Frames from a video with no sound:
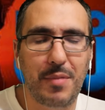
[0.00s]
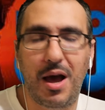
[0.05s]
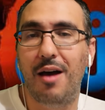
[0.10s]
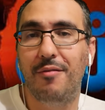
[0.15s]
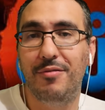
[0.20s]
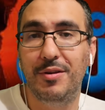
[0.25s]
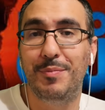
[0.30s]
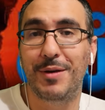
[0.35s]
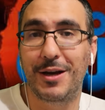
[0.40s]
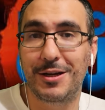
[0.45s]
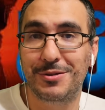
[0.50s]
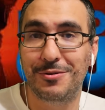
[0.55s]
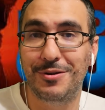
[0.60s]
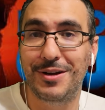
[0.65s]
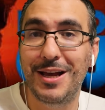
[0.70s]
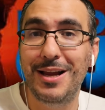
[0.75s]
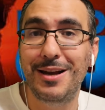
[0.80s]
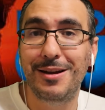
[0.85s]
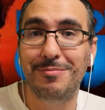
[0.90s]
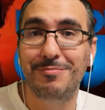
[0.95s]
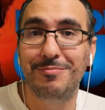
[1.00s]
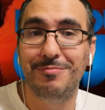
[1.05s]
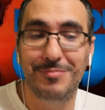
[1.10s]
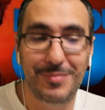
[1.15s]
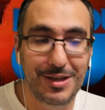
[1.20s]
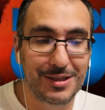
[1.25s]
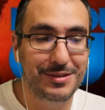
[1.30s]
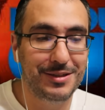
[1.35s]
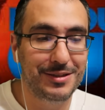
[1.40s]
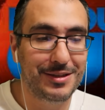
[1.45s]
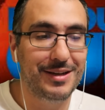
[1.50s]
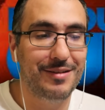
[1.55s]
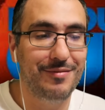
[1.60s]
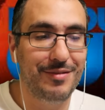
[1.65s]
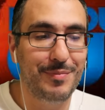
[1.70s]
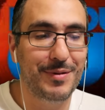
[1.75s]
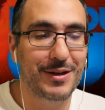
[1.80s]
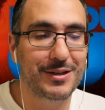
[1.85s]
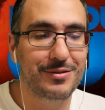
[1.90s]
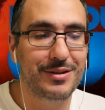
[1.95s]
avis personnel, là c'est un
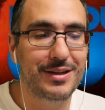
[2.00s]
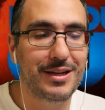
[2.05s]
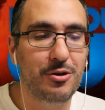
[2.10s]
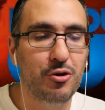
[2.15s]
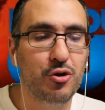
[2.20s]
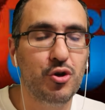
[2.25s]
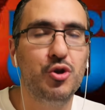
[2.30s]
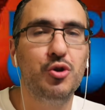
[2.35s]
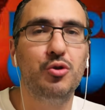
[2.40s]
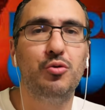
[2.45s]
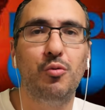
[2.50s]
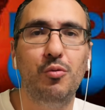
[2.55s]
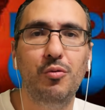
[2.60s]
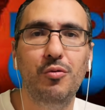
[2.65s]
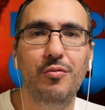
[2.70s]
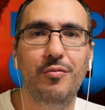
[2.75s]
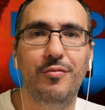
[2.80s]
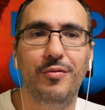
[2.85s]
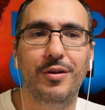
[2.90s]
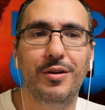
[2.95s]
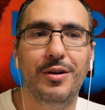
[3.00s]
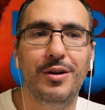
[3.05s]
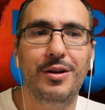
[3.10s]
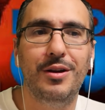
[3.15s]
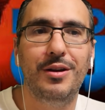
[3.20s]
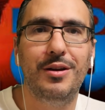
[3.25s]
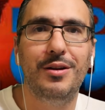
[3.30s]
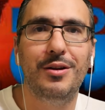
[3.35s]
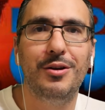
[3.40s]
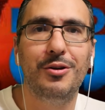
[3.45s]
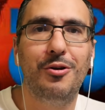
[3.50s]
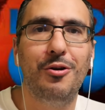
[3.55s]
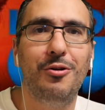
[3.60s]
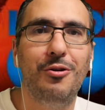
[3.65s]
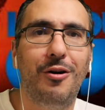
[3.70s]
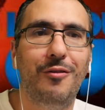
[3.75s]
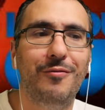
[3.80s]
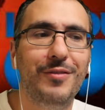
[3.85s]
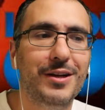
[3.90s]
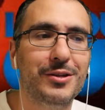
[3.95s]
avis personnel, je trouve que leurs